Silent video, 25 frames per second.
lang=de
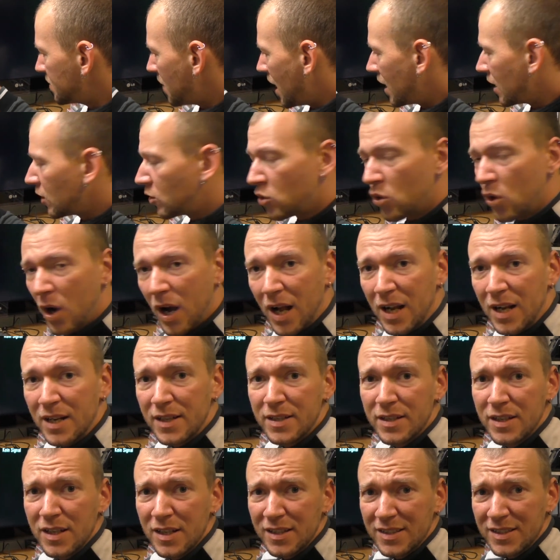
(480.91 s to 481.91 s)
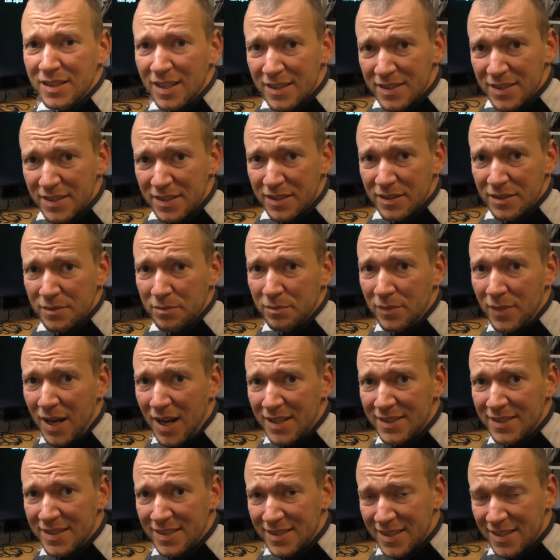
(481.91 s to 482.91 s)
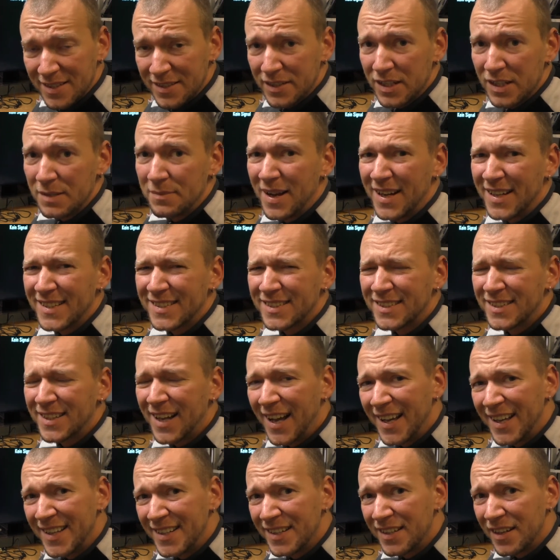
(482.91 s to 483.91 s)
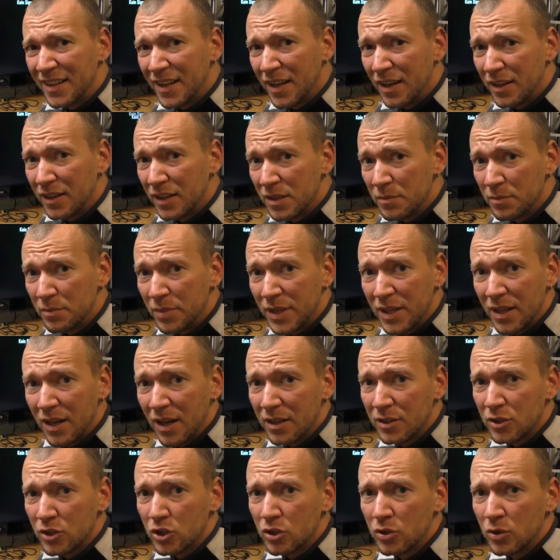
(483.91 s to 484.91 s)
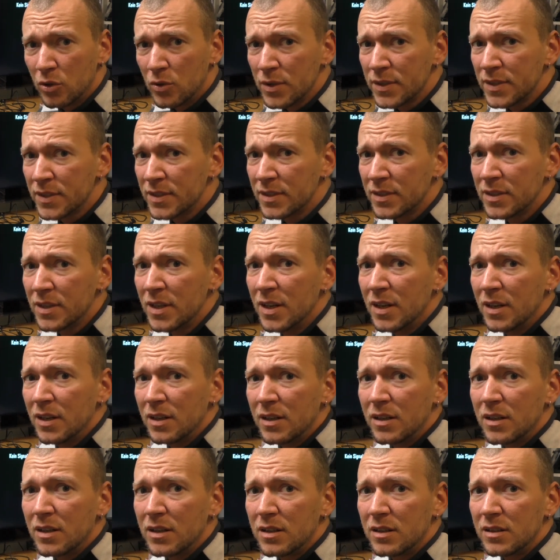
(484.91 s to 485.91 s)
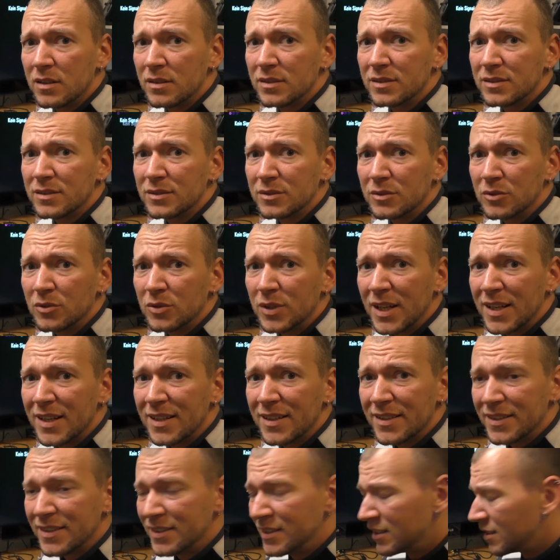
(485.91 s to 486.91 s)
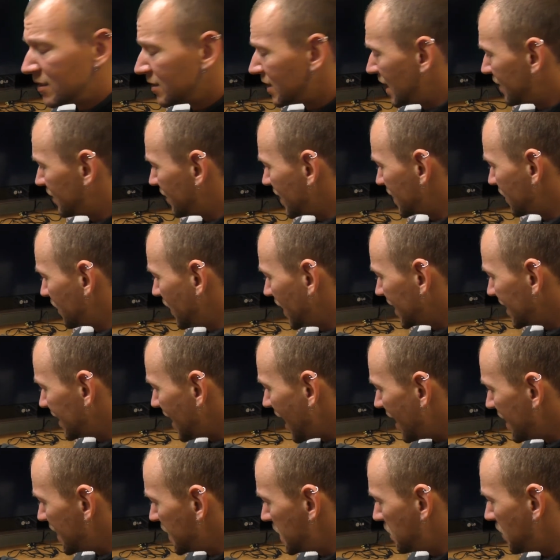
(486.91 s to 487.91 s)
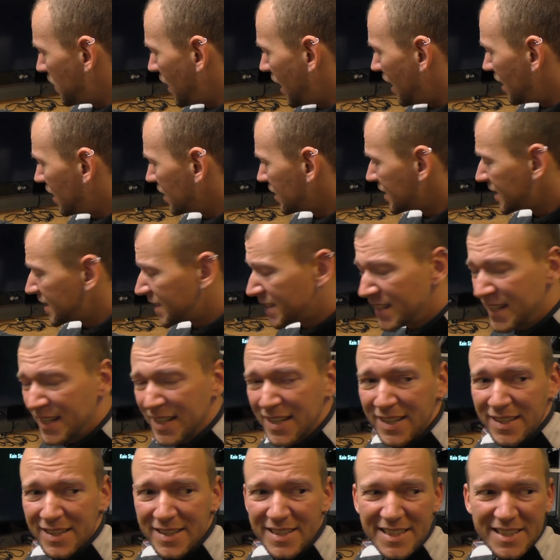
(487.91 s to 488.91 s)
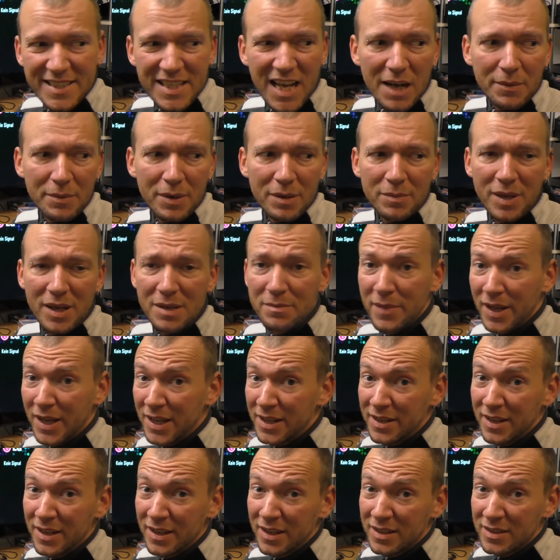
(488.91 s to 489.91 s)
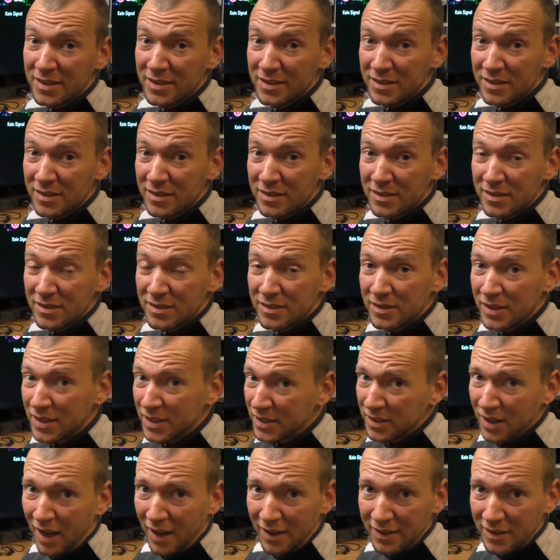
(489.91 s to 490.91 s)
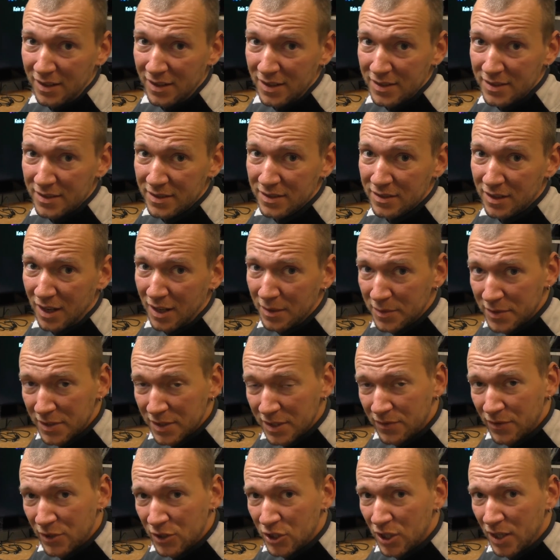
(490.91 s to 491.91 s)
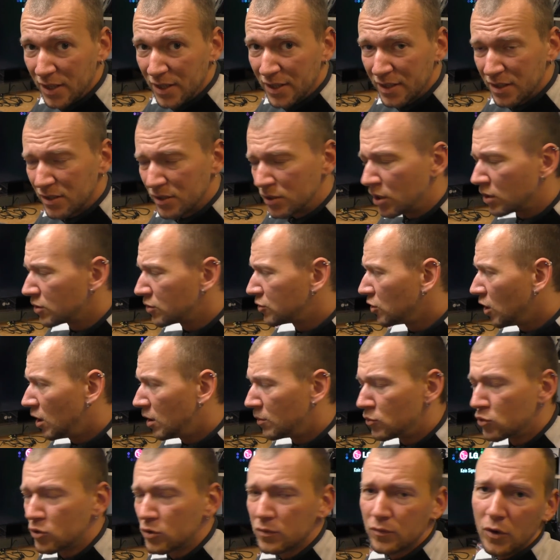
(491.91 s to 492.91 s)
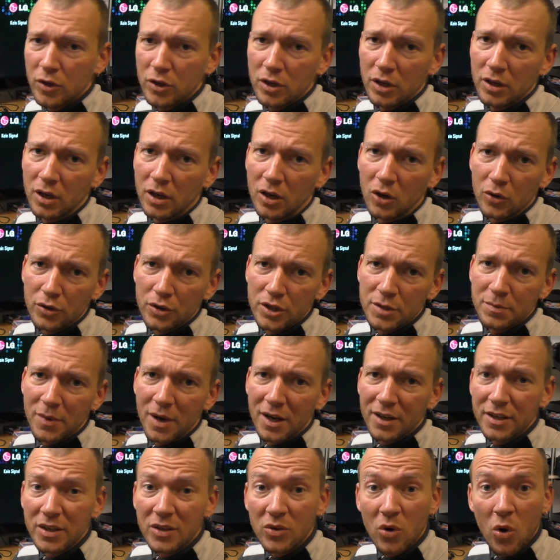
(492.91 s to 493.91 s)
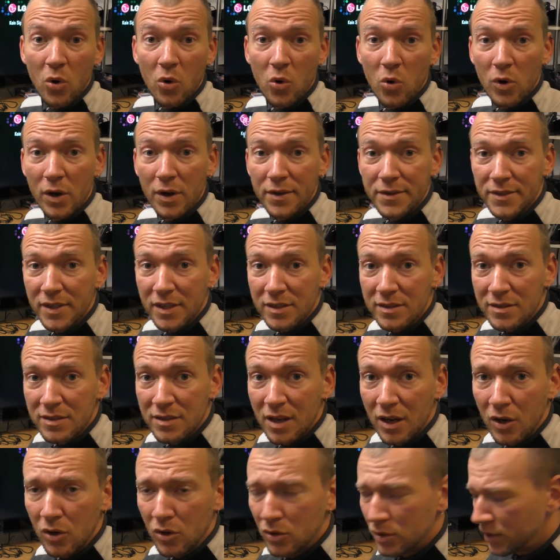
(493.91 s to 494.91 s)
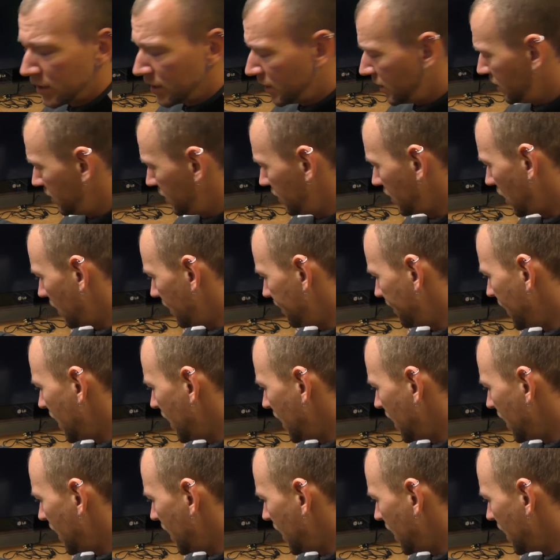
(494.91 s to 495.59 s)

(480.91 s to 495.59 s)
Manko halt, das Master-System hat keinen RGB-Anschluss äh, oder irgendetwas Vergleichbares, ist aber beim NES nicht anders. Da haben sie sich wahrscheinlich gedacht, ja, müssen wir da ja auch nicht machen, die Konkurrenz hat es ja auch nicht. Ja.